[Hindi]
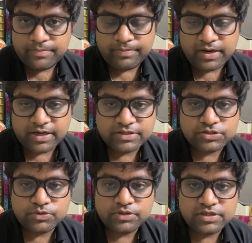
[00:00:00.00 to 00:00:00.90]
बाकी
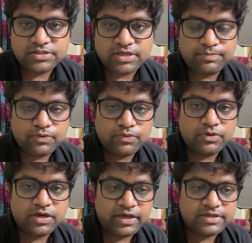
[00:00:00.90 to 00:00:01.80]
स्टूडेंट्स आप लोगों
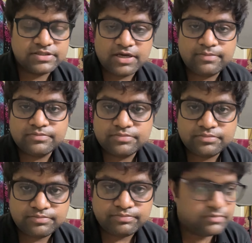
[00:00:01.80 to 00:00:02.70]
का एग्ज़ाम
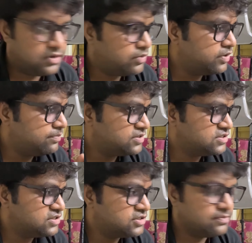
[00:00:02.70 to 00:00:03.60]
वही
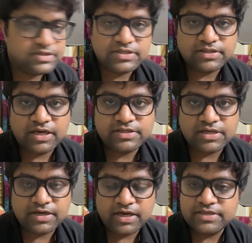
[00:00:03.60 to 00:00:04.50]
पच्चीस छब्बीस सत्ताईस
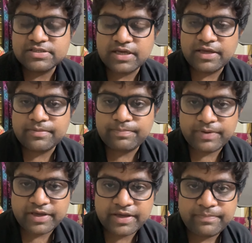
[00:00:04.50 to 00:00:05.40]
अट्ठाईस के
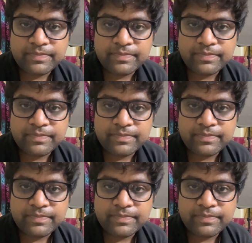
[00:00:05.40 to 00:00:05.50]
पे है